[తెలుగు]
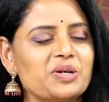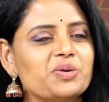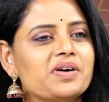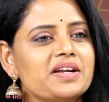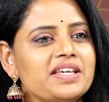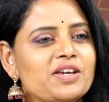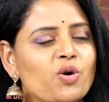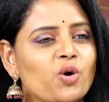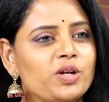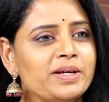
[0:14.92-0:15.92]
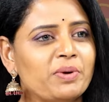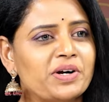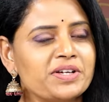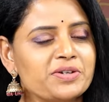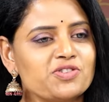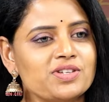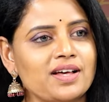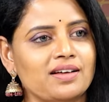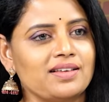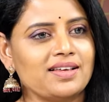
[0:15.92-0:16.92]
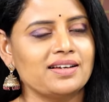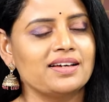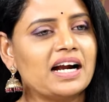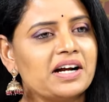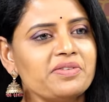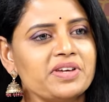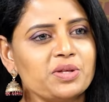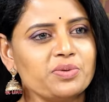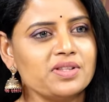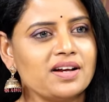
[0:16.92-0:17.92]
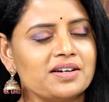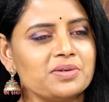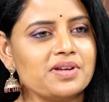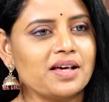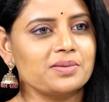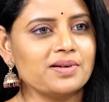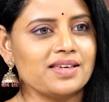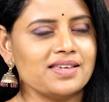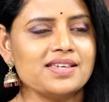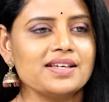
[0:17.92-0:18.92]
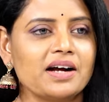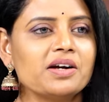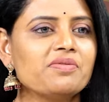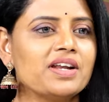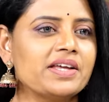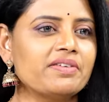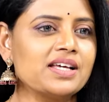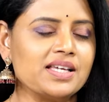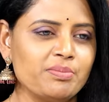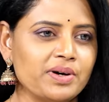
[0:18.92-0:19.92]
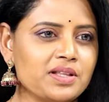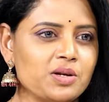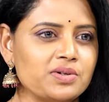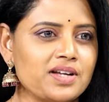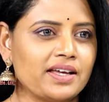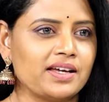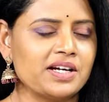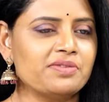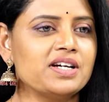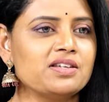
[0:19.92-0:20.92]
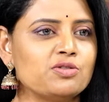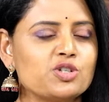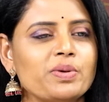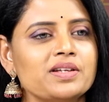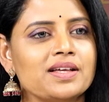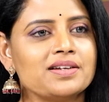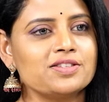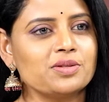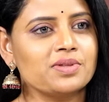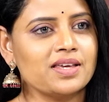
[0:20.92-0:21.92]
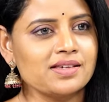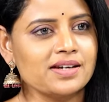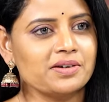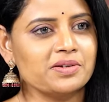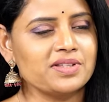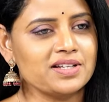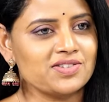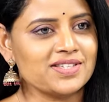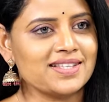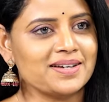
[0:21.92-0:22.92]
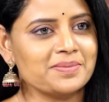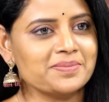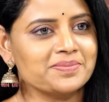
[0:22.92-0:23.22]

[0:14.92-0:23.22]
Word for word: గురుగారు ఈ హోలీ పండుగ రోజున గ్రహణం ఏదో ఉందని అంటున్నారు ఈ గ్రహణం వల్ల ఏమైనా ఇబ్బందులు ఉంటాయా ఎటువంటి దుష్ఫలితాలను ఇస్తుంది ఈ గ్రహణం తెలియజేస్తారా